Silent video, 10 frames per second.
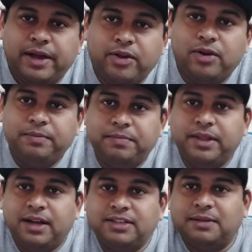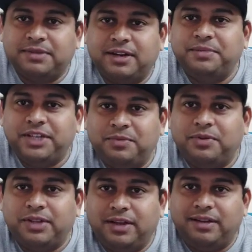హాయ్ ఆల్ ఇప్పటిదాకా సబ్స్క్రైబ్
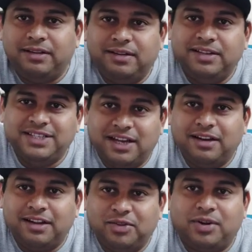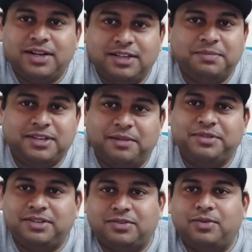చేయకపోతే ఛానల్కి త్వరగా సబ్స్క్రైబ్
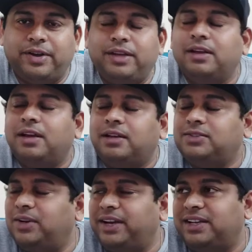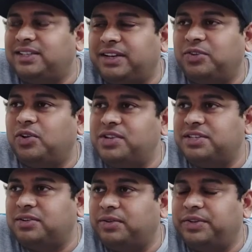చేసుకోండి సో లేటెస్ట్
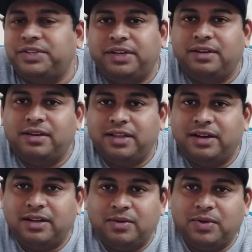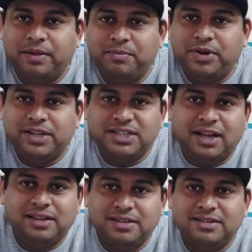టెక్నాలజీస్ గురించి ఏదన్నా ఒక ఇంపార్టెంట్
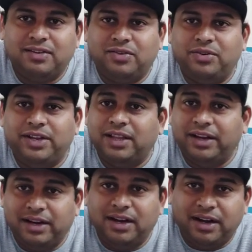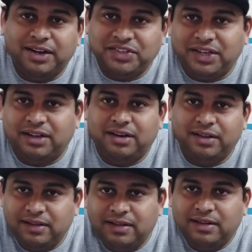ఛాలెంజెస్ ఏమైనా ఉంటే దాన్ని ఎలా అడ్రస్ చేయాలి
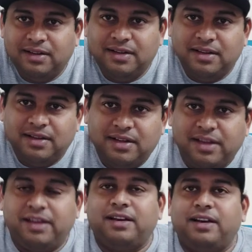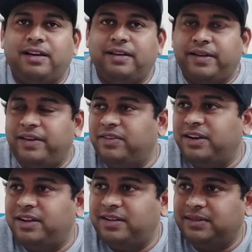ఇంకా
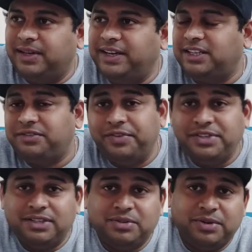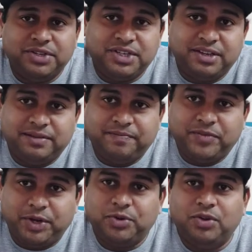ఏమన్నా లేటెస్ట్ ఫీచర్స్ గురించి
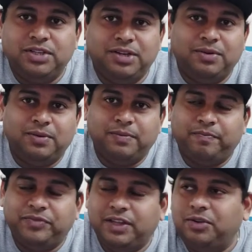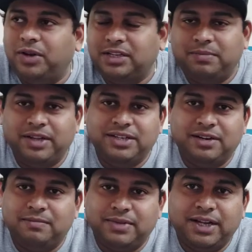టెక్నాలజీలో తెలుగులో ఎక్స్ప్లెయిన్
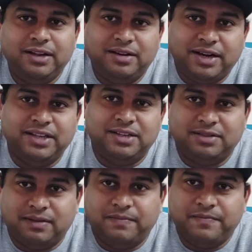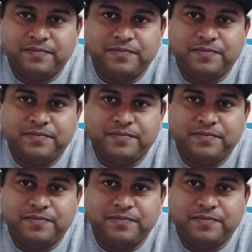చేయడానికి ట్రై చేస్తాను